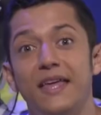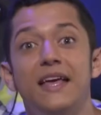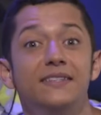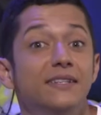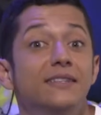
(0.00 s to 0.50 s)
y
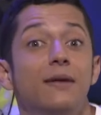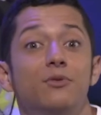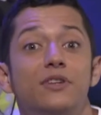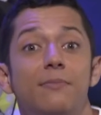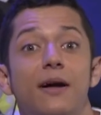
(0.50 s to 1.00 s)
así
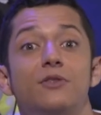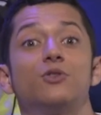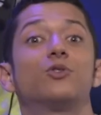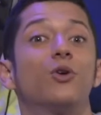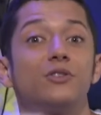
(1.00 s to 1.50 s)
estaremos
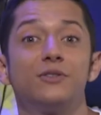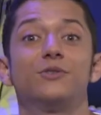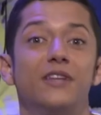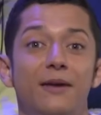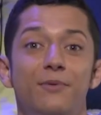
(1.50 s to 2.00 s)
salvando todos
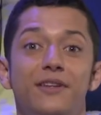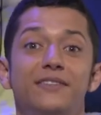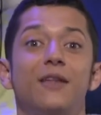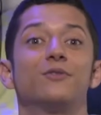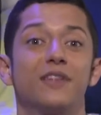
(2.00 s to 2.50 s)
esos árboles
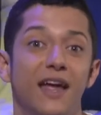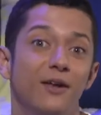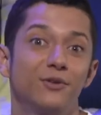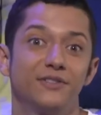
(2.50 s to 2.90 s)
que nos dan el